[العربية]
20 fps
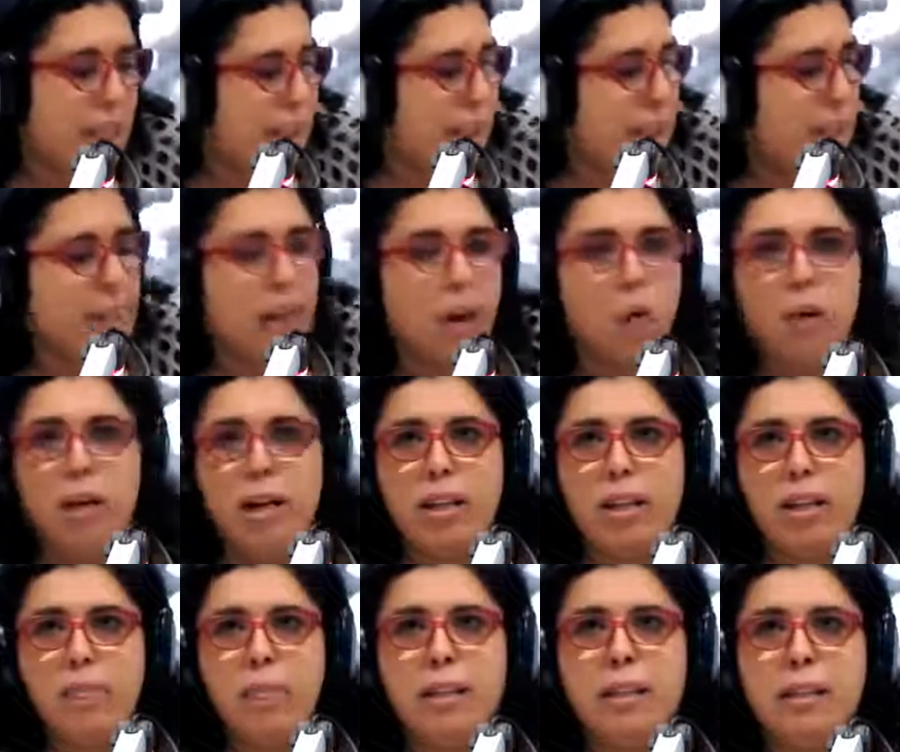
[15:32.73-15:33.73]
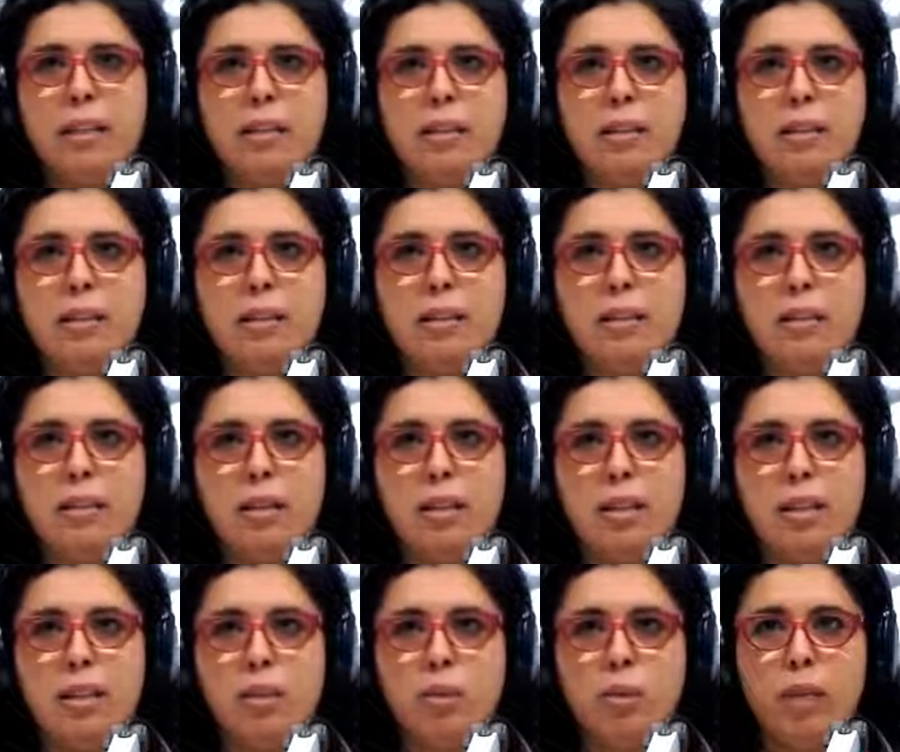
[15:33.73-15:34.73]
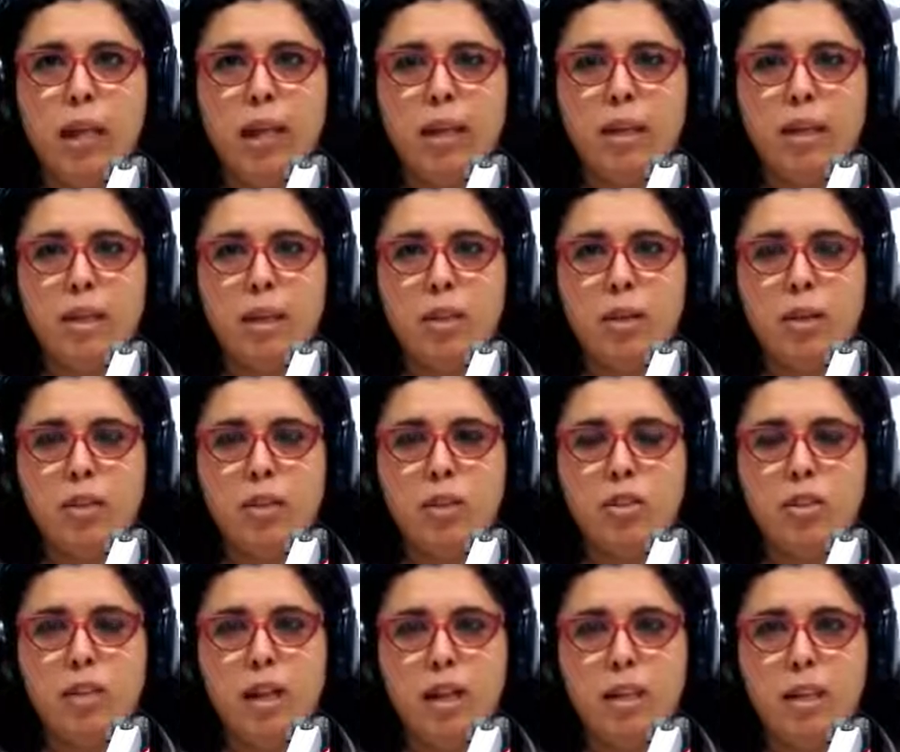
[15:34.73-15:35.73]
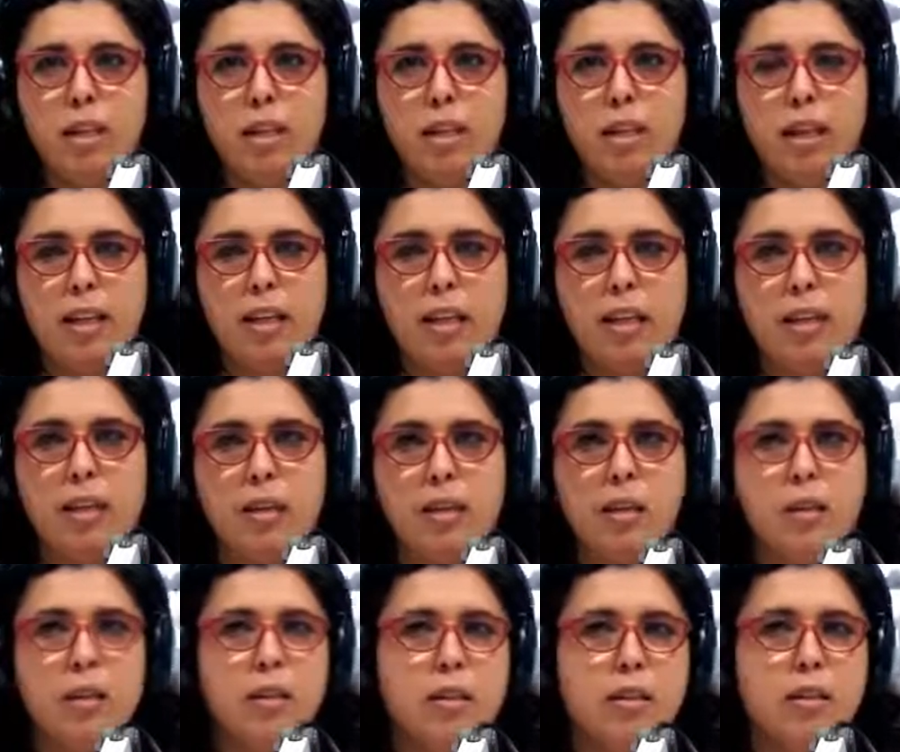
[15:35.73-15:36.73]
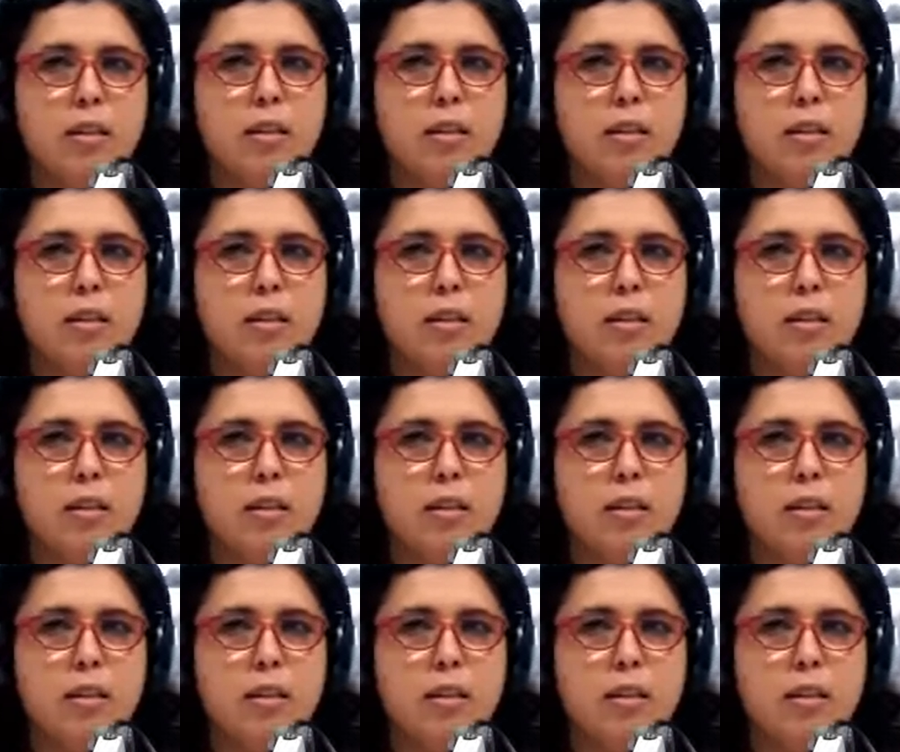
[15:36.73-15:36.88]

مثلا توا انا عملت خذيته العينه وقتاش يحضر التحليل؟ العينه